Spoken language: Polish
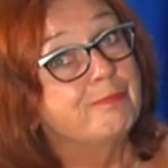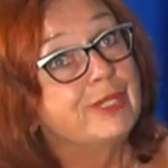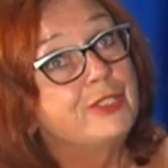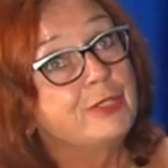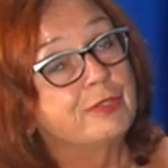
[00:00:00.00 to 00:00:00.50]

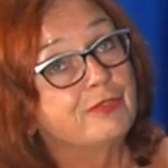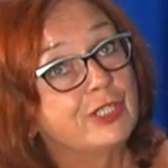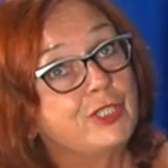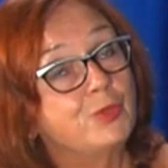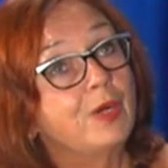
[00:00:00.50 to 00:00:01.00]
będzie
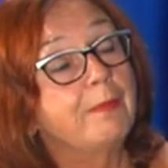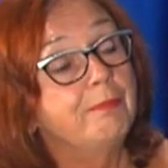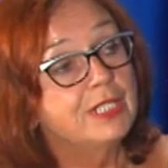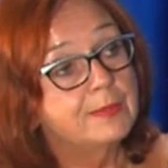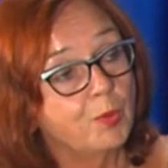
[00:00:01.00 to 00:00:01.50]
prowadziła
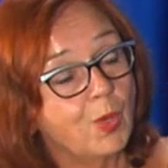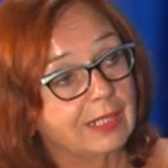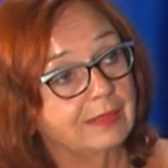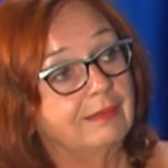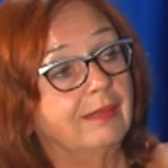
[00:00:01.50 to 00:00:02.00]

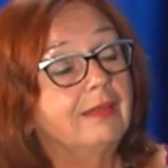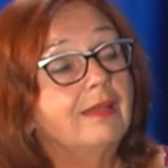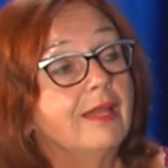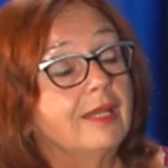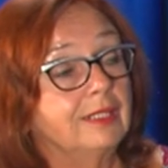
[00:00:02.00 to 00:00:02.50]
bezpłatne
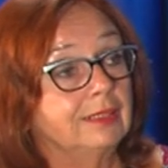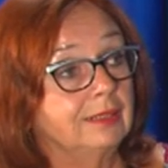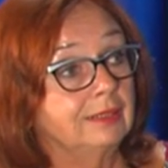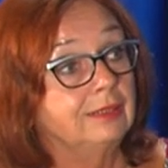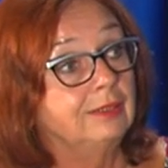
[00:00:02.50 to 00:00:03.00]

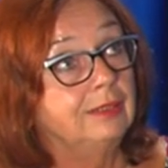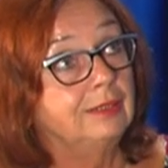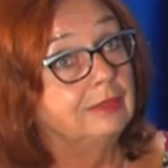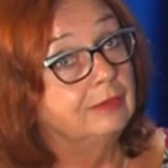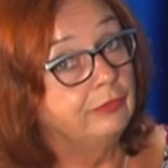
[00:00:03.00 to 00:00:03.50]

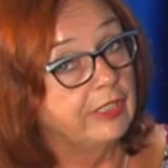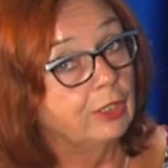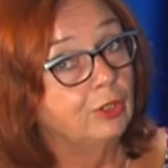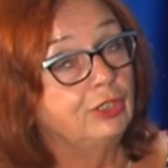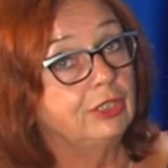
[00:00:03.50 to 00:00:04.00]
dwie
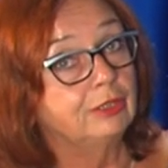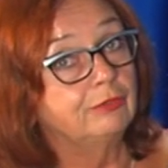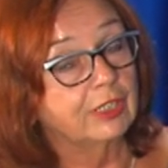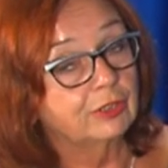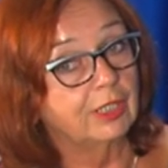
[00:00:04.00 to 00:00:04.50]
godziny
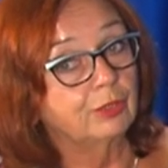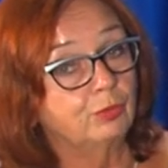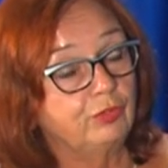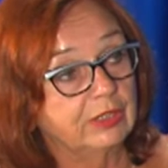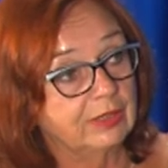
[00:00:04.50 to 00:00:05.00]

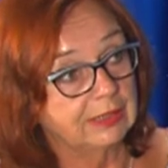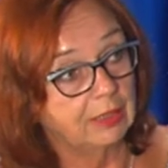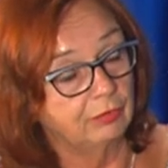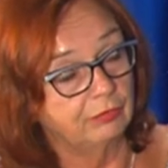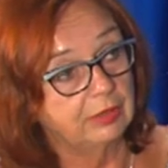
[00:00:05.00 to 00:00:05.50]
warsztatów
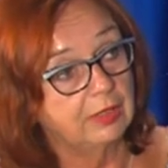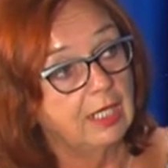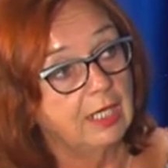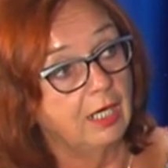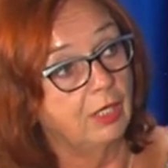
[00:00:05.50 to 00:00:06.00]
językowych,
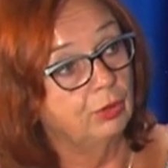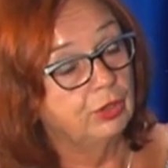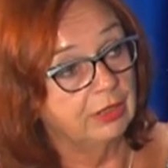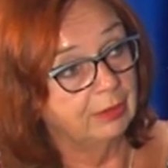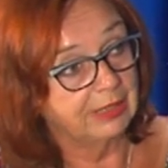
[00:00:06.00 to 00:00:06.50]
o
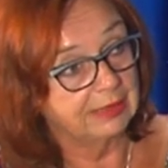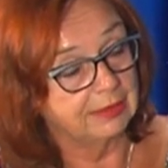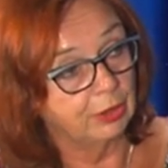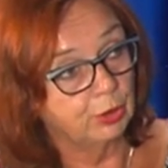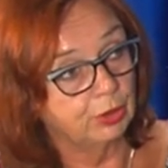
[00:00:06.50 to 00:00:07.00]

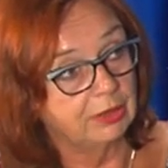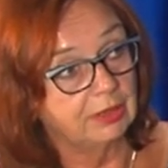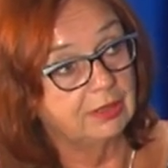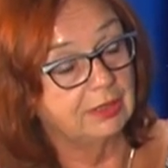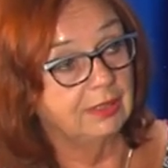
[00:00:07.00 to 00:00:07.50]

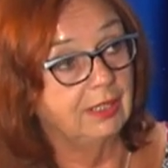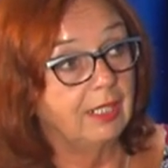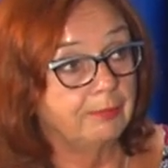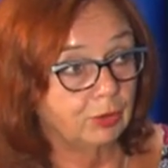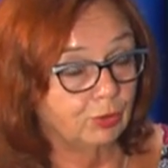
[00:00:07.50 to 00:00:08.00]
17.30
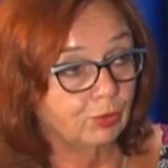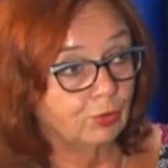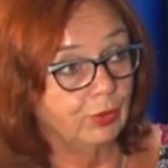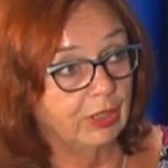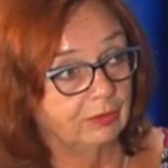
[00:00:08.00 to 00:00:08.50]
dla
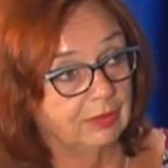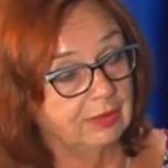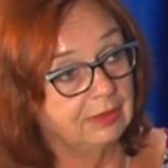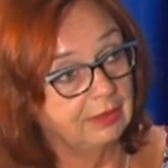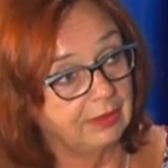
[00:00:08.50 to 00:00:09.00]

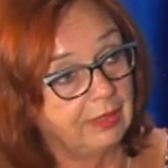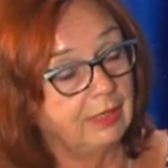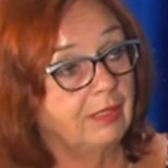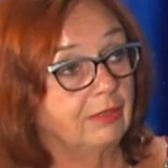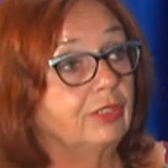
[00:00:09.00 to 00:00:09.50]
początkujących
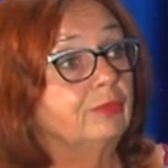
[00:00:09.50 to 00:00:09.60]
i o